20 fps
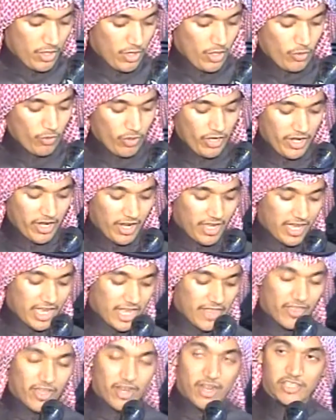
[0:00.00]
وأن
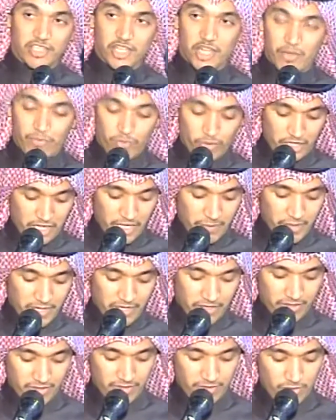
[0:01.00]
هذا لشرف
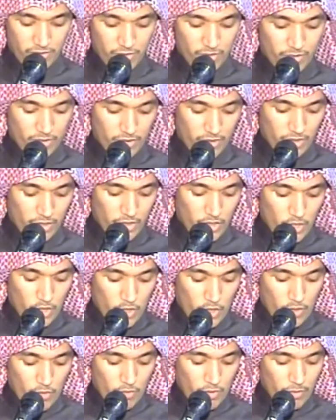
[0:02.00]
كبير
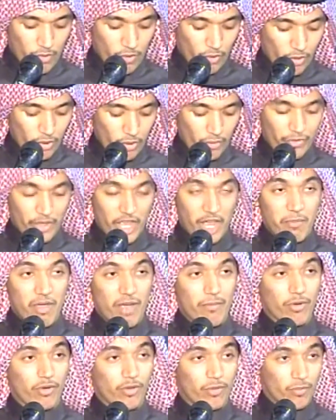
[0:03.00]
ووقوفي
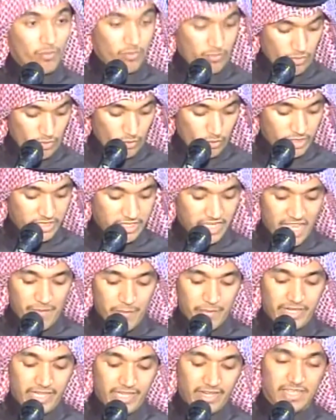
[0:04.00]
أمامكم
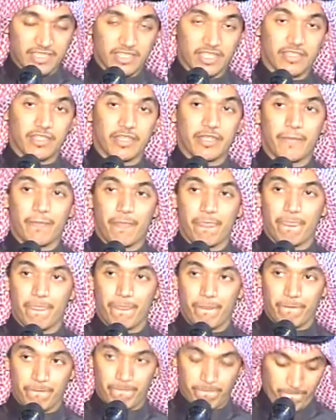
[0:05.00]
وسام على صدري
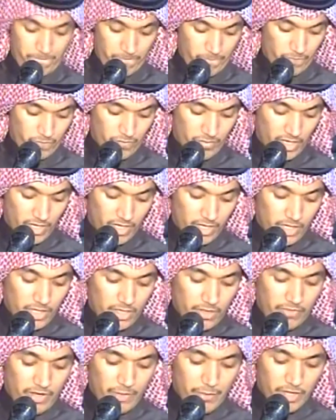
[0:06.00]

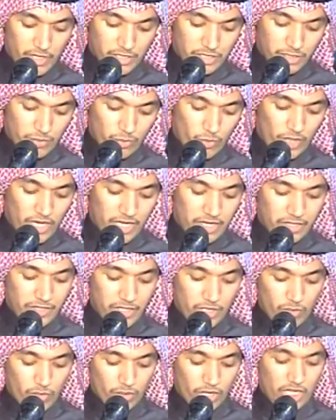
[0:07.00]
فباسم
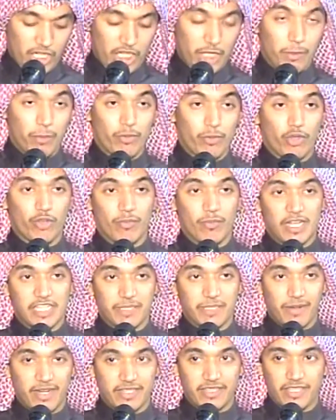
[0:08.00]
والدي أرحب بكم
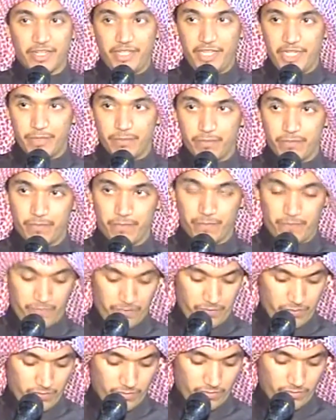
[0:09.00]
أجمل الترحيب
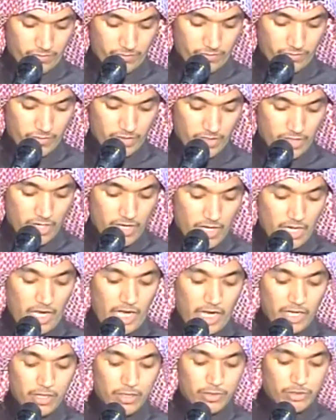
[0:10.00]

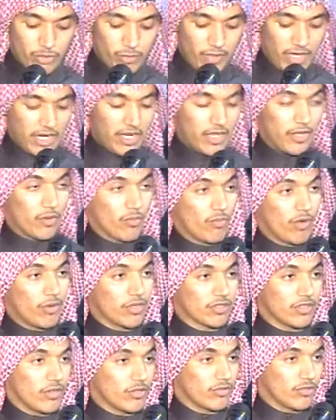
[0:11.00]
حللتم اهلا
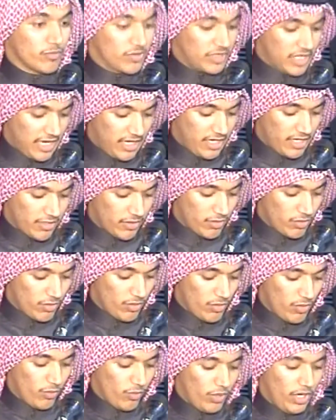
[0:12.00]
ووطئتم سهلا
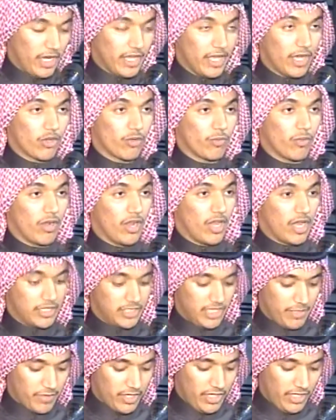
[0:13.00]
وحياكم الله
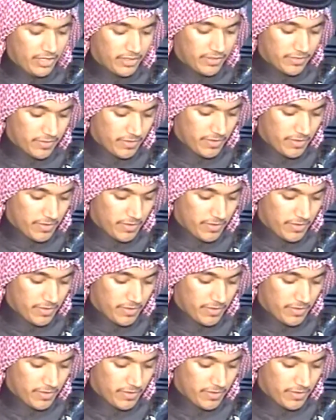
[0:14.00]
جميعا